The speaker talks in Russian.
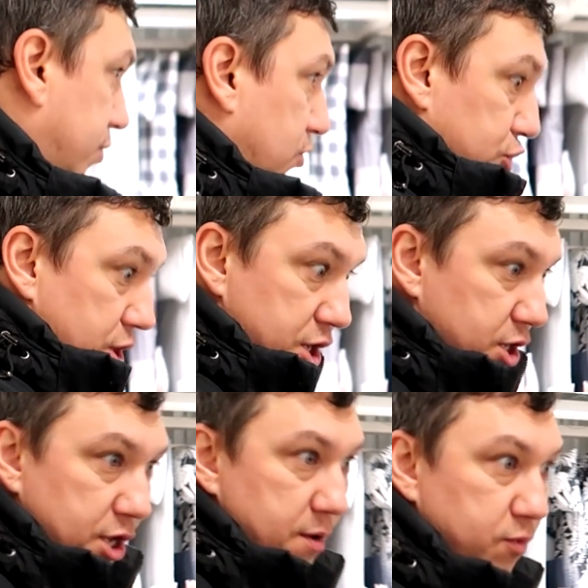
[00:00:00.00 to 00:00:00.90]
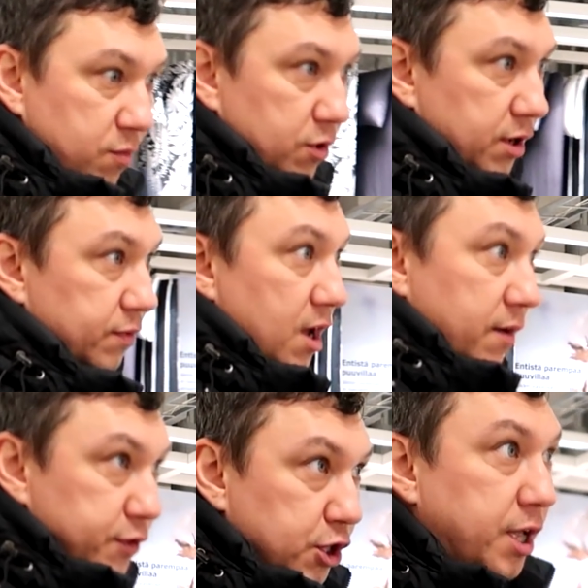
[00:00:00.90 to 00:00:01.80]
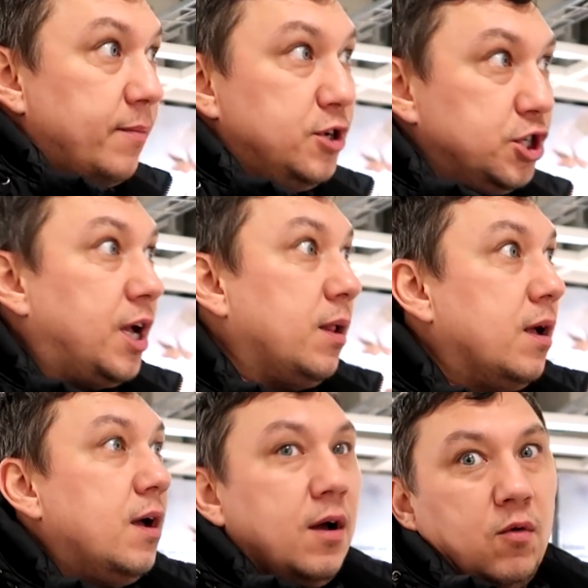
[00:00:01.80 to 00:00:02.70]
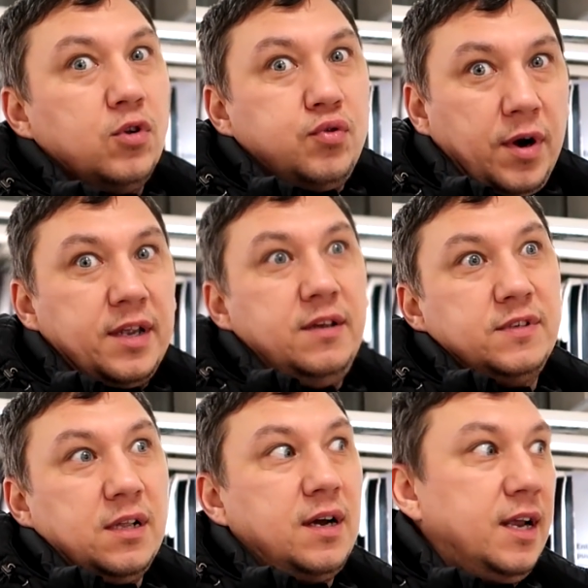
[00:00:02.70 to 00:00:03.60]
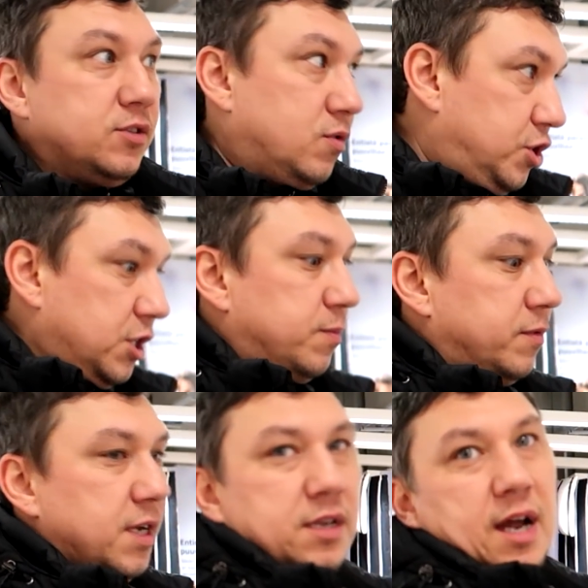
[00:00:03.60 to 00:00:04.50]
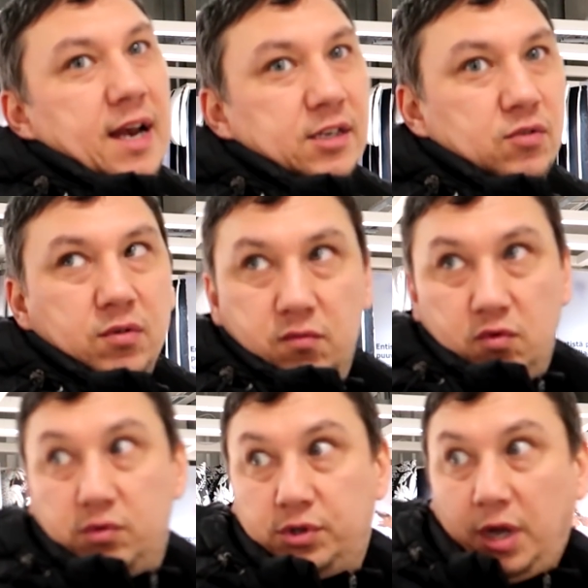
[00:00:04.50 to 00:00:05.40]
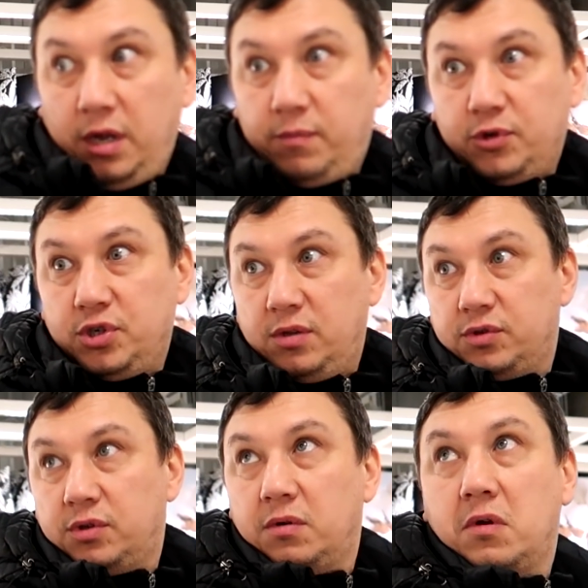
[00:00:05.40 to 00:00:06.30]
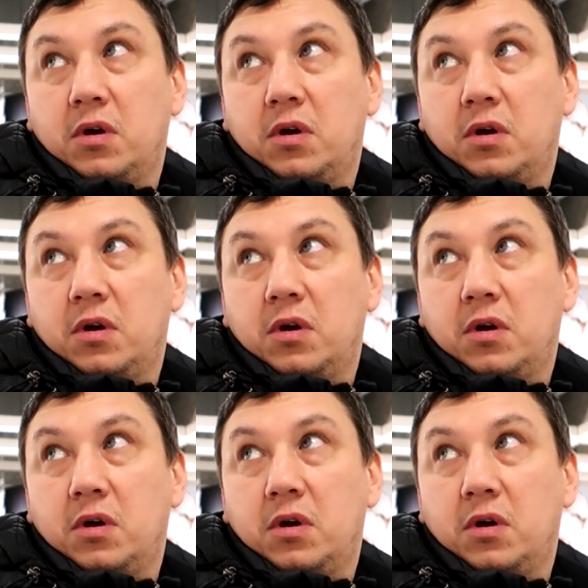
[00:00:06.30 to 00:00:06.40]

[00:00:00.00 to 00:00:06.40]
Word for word: потому что я никогда не помню. Я всегда мечтал. Вот дурак, не взял коляску, сейчас бы взять коляску. Ну, стоит, пожалуйста.